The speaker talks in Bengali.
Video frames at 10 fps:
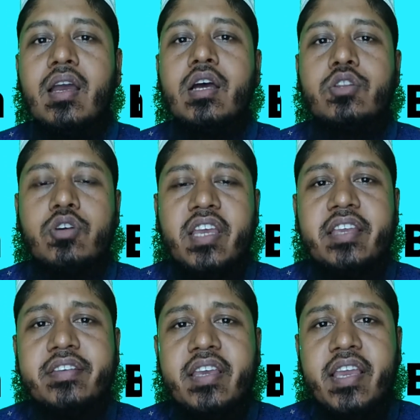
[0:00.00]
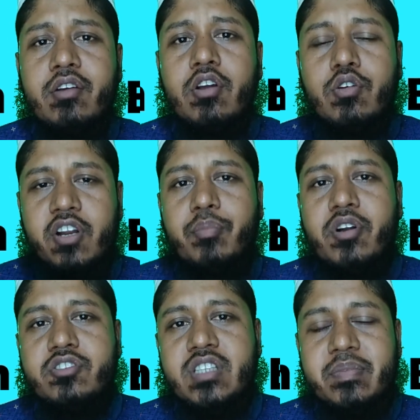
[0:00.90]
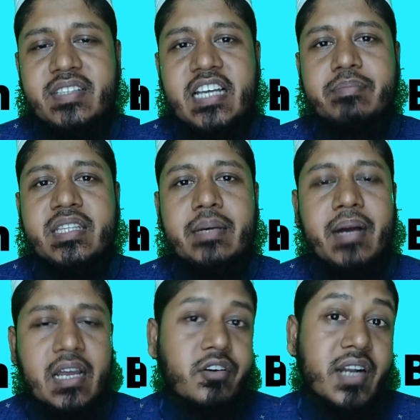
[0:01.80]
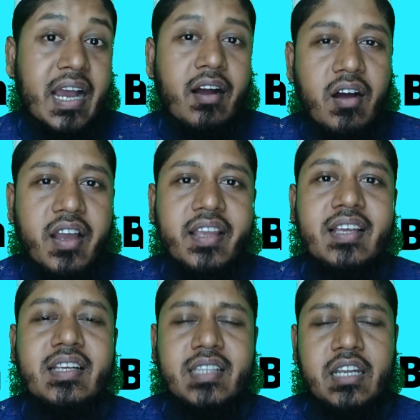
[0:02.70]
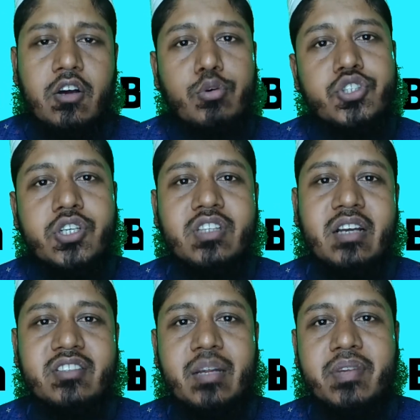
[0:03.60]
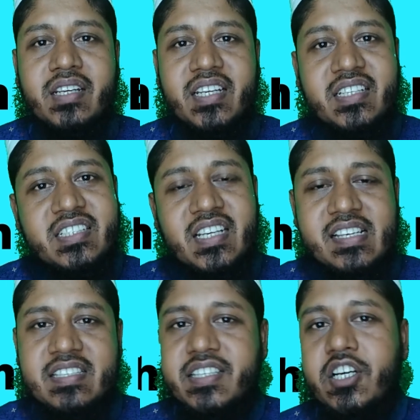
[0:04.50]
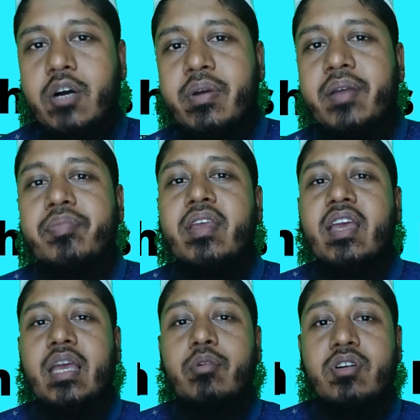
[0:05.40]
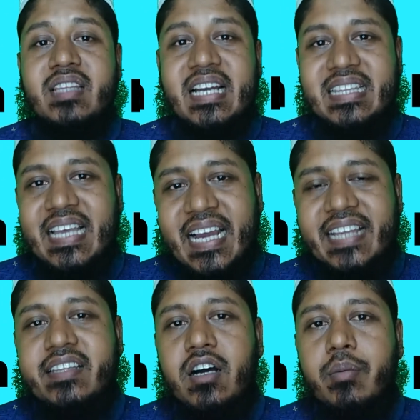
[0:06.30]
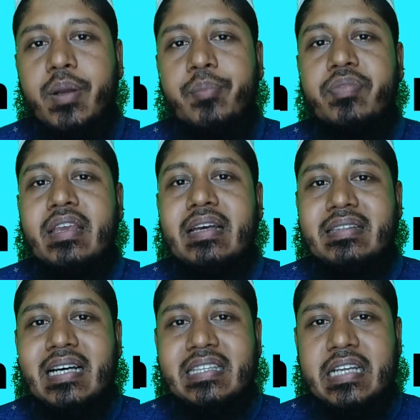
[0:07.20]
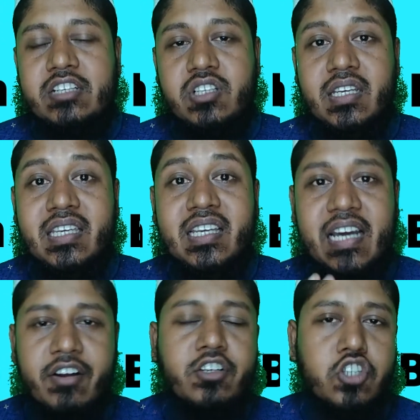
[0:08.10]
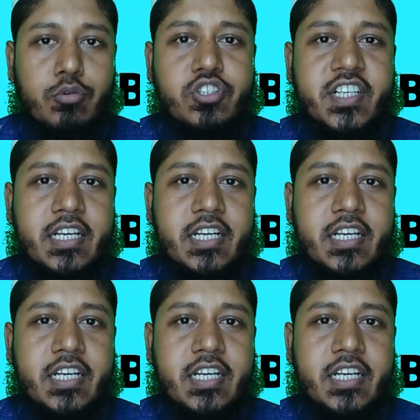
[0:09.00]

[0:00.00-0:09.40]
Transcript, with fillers: তো এই যে এগুলো করার পরে যদি আপনার দাঁত ব্যথা ভালো না হয় তাহলে অবশ্যই কিন্তু একদম আপনাকে ডেন্টিস্টের কাছে যেতে হবে এবং তাকে দেখাইতে হবে দাঁতের আসলে কি কারণে সমস্যাটা